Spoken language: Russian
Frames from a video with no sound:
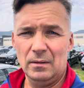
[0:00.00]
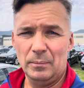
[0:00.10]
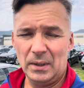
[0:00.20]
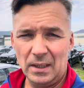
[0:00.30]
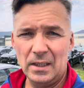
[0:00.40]

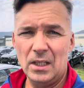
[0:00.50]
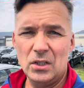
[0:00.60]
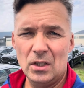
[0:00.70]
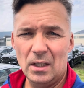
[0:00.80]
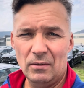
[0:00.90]

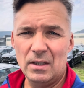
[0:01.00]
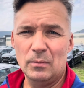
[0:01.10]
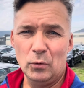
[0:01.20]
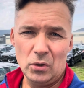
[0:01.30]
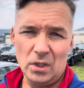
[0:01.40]
подходящие для вас
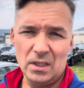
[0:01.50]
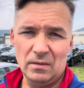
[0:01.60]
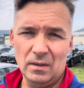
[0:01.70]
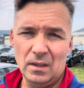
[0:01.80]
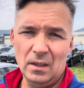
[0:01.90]

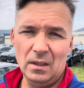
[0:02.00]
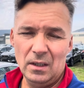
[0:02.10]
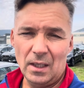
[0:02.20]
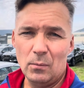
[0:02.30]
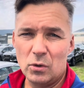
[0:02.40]
путешествия.
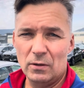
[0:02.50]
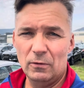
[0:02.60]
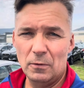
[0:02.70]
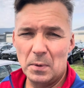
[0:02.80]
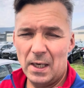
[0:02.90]
И там уже вы
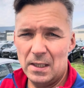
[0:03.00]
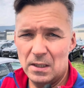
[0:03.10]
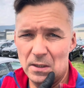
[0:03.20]
выбираете,